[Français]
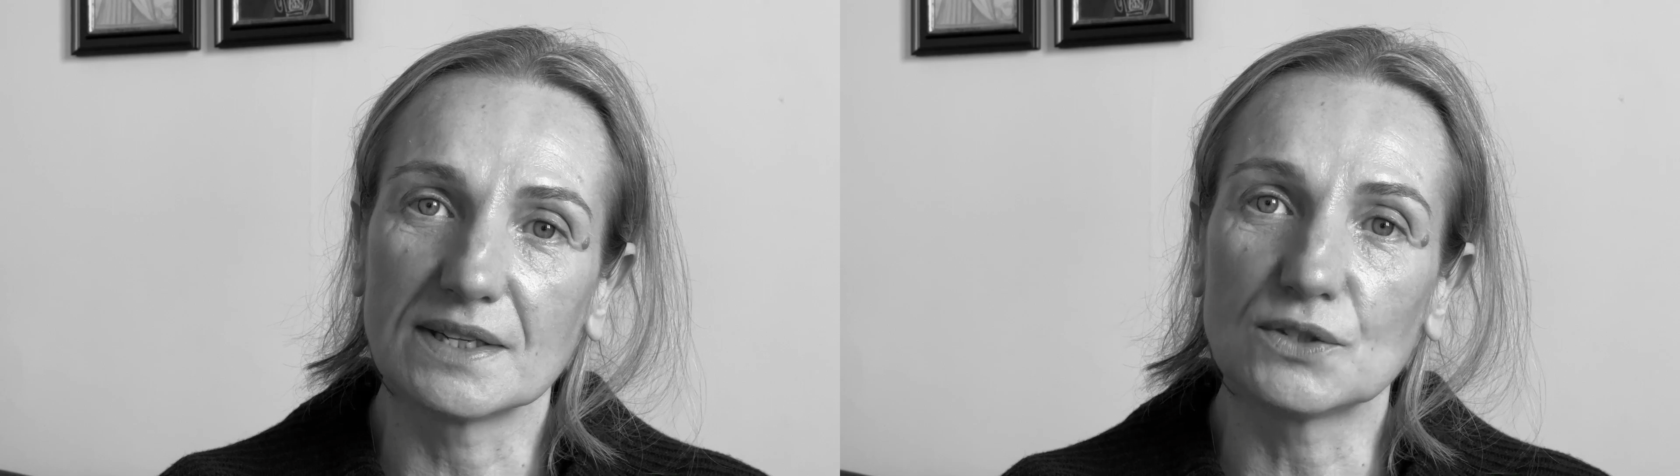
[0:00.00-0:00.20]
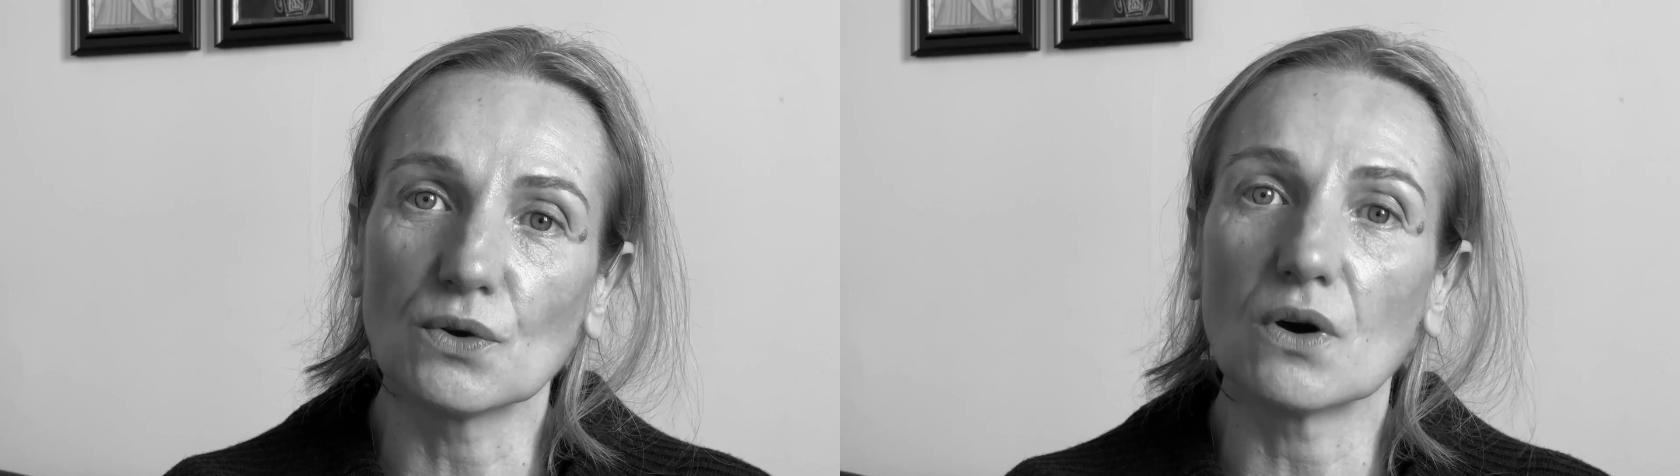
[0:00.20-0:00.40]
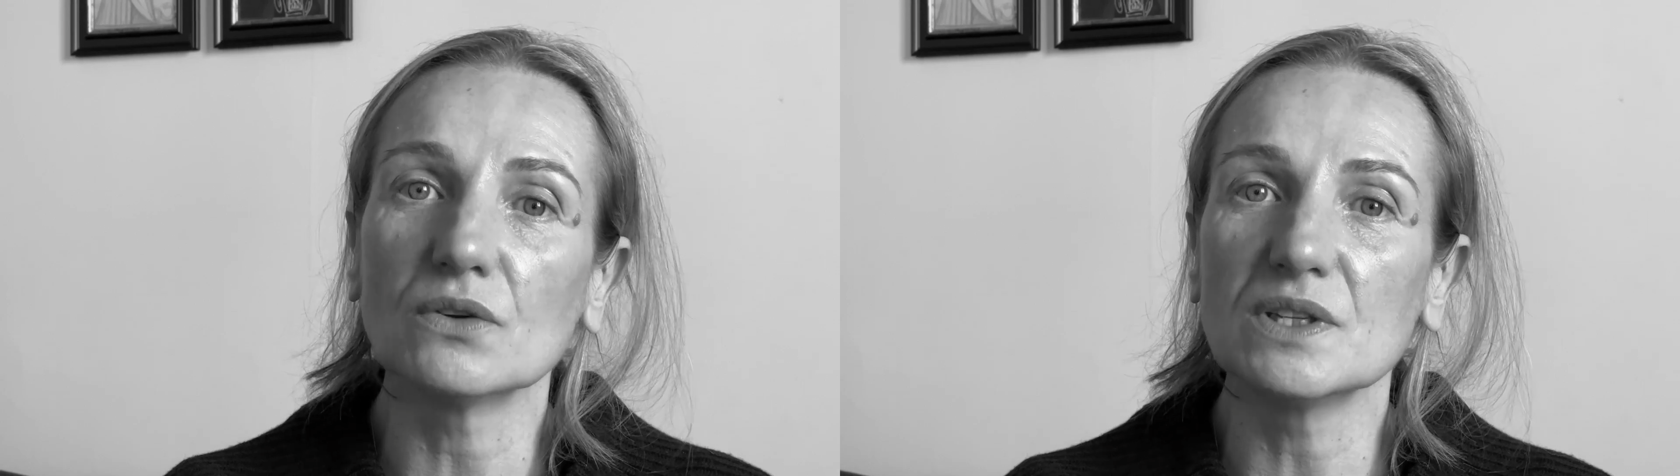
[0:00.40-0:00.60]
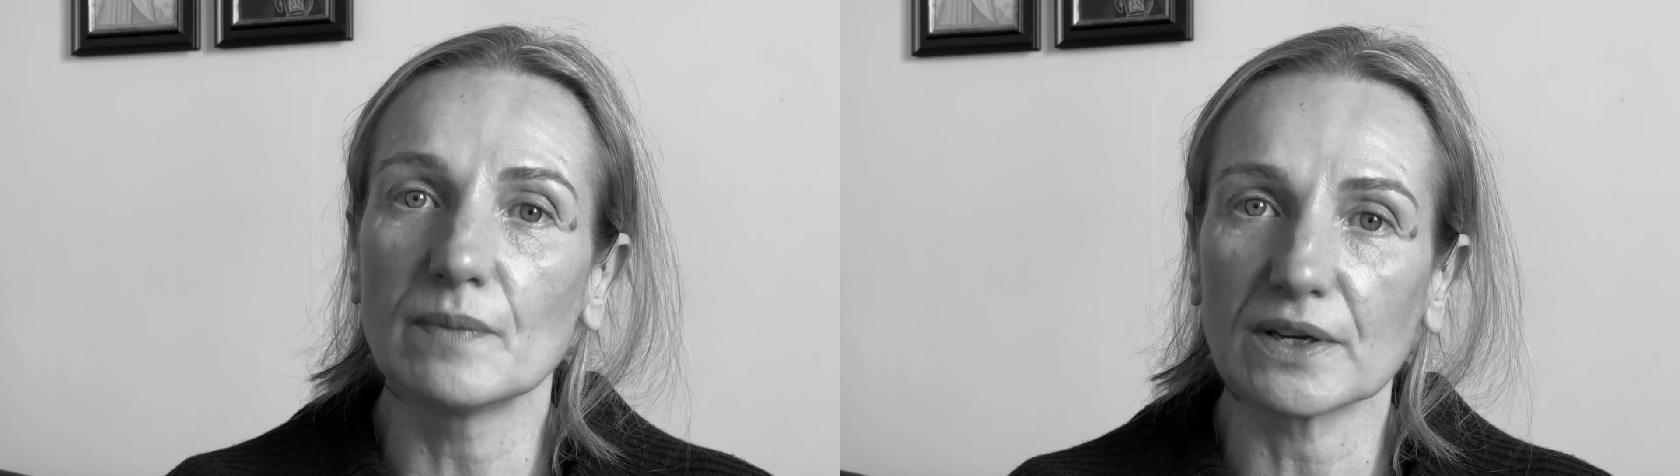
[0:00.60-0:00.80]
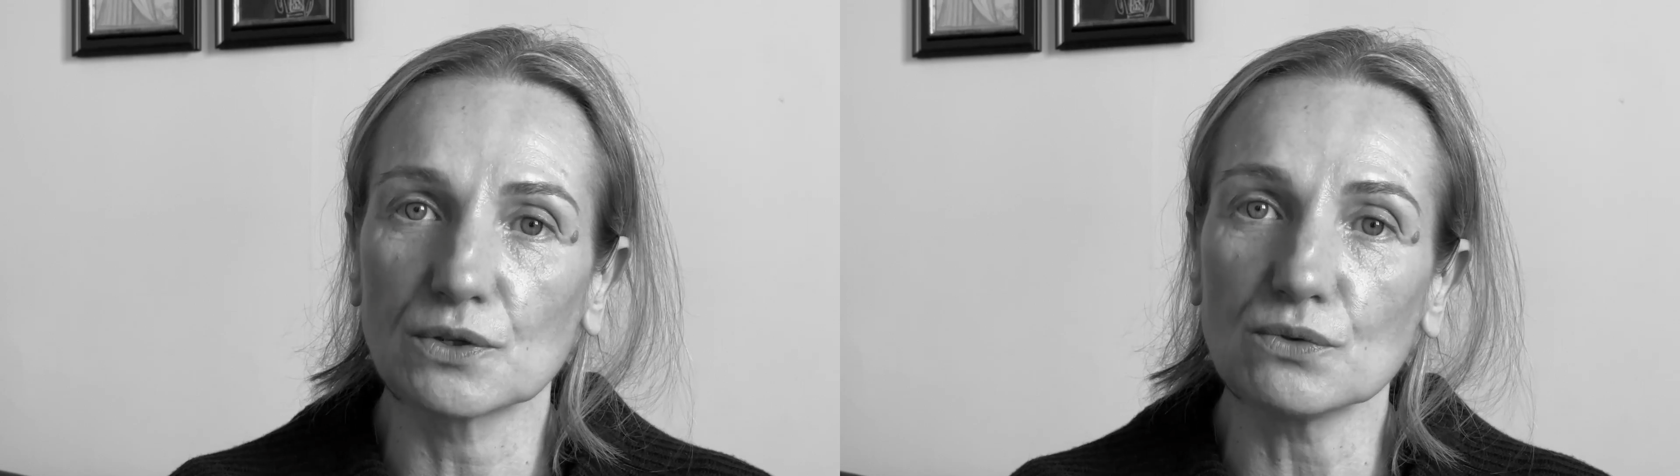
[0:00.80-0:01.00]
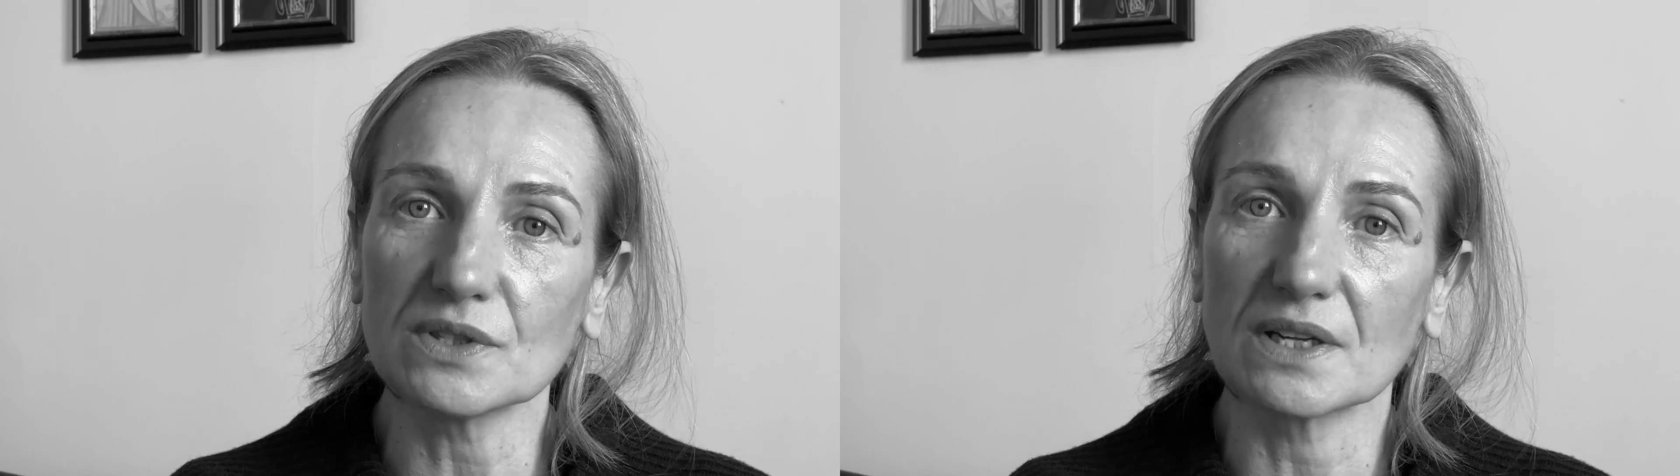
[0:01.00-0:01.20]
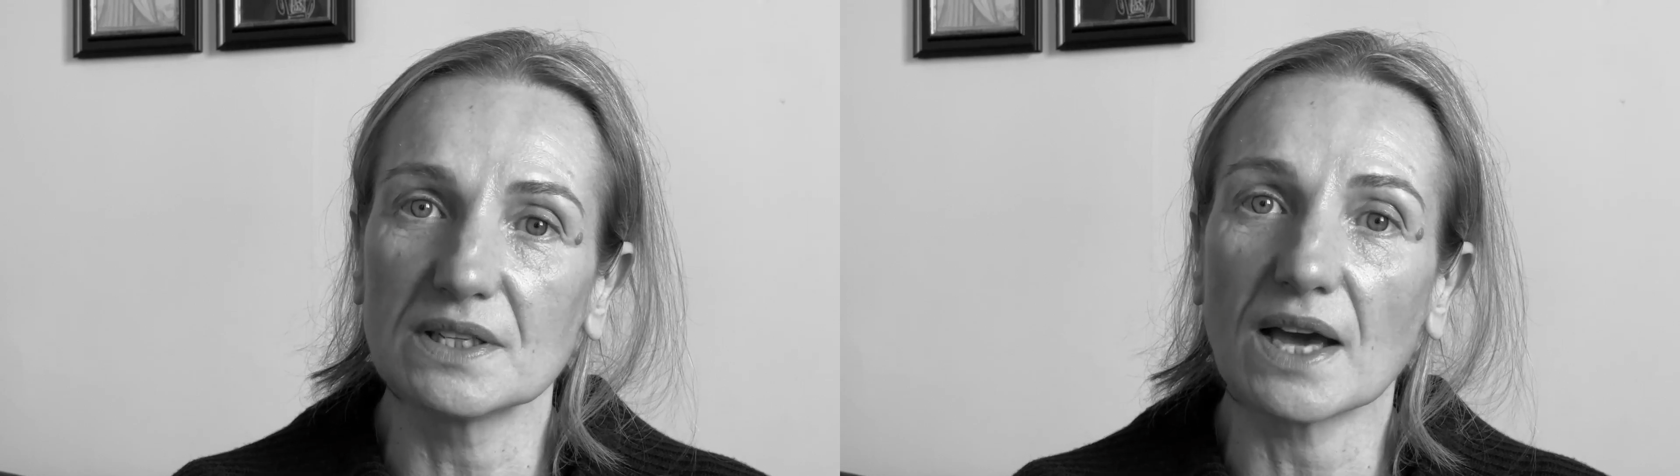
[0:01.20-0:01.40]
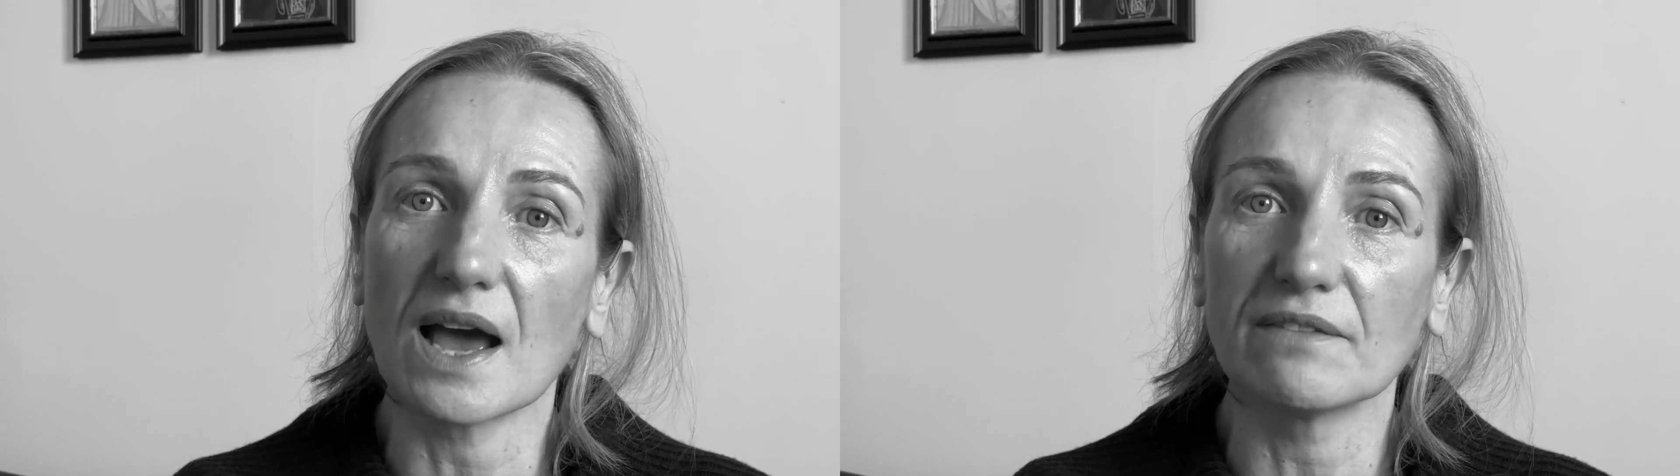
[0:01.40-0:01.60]
qui sont en immersion,
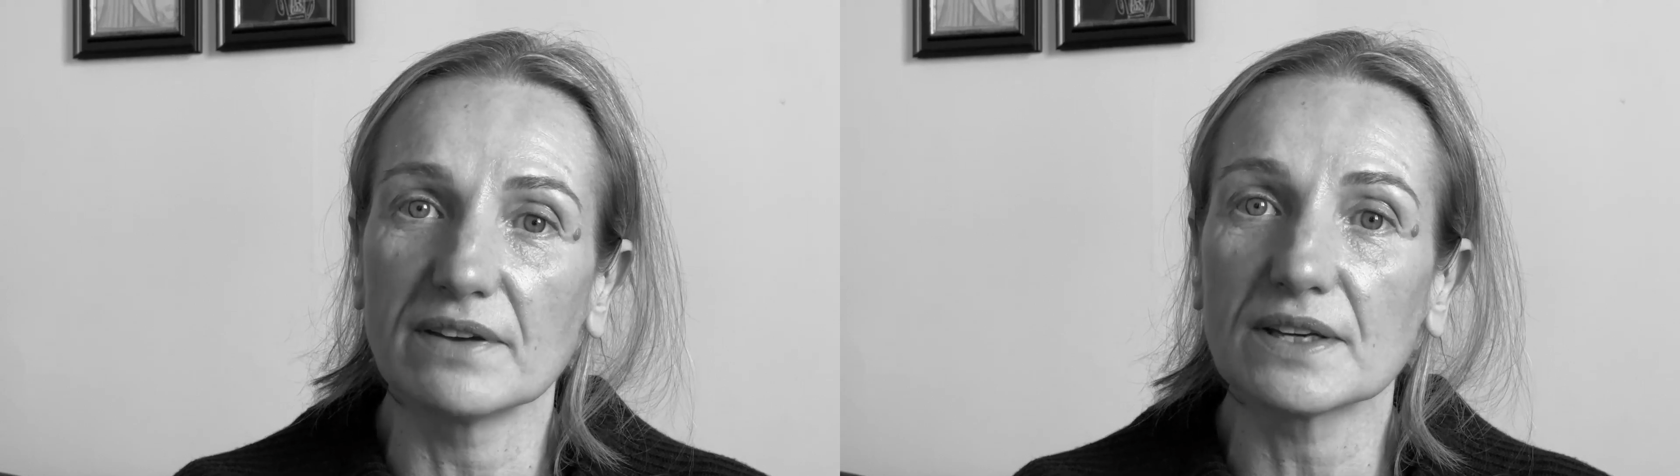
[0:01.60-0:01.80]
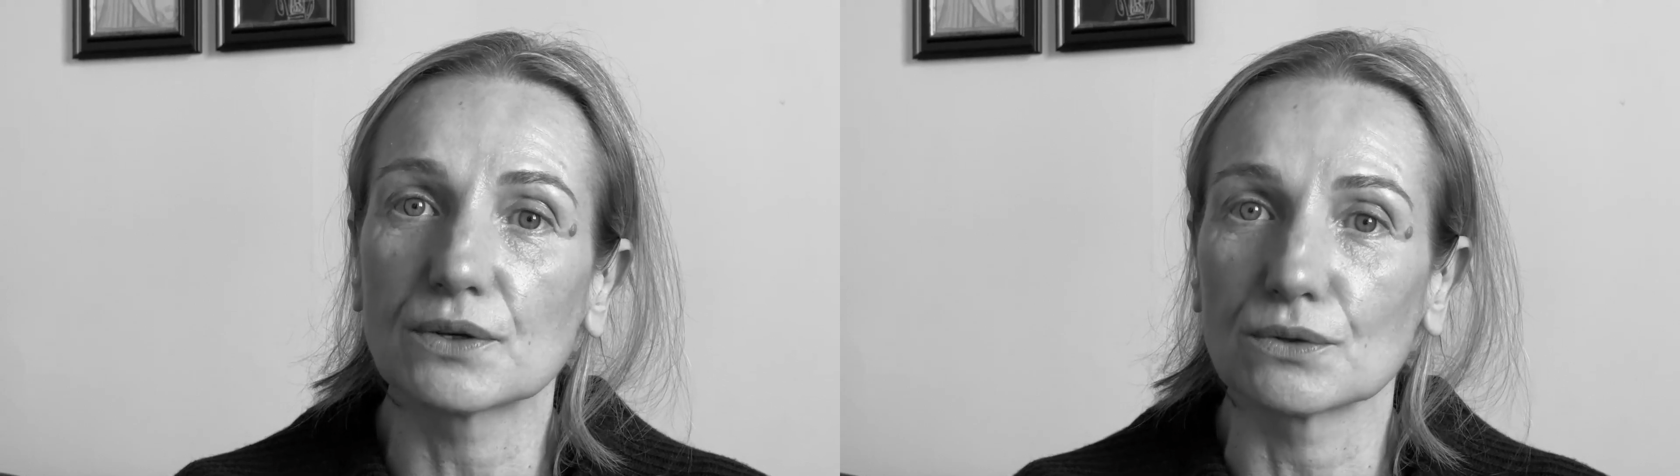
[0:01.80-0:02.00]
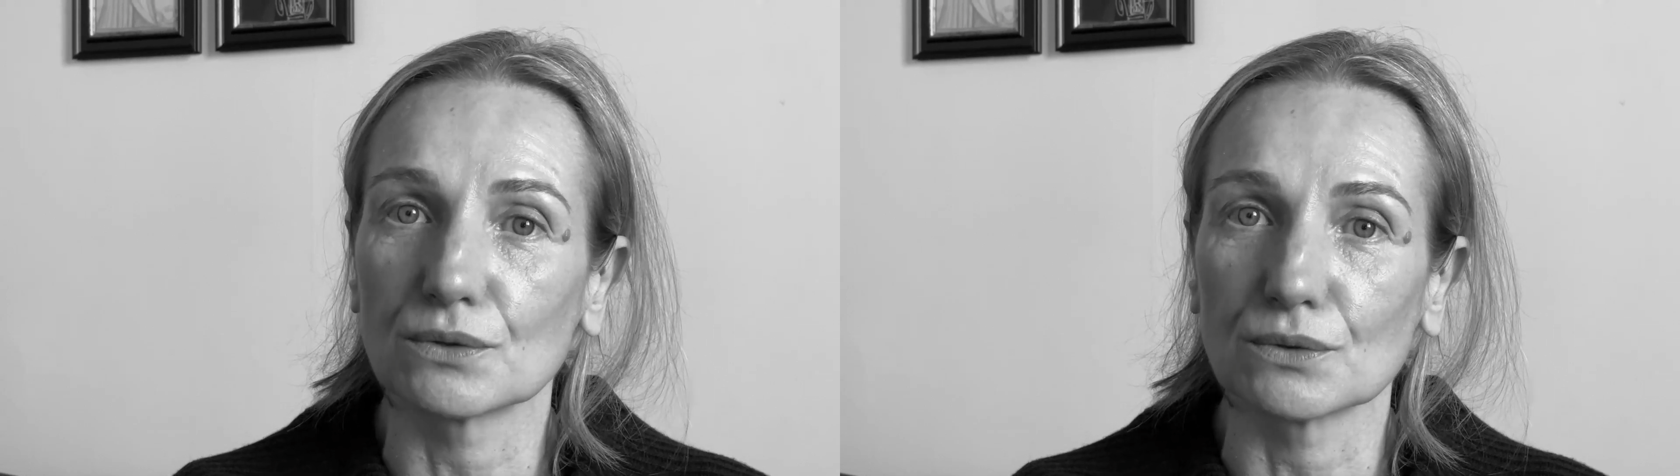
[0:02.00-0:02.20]
c'est-à-dire avec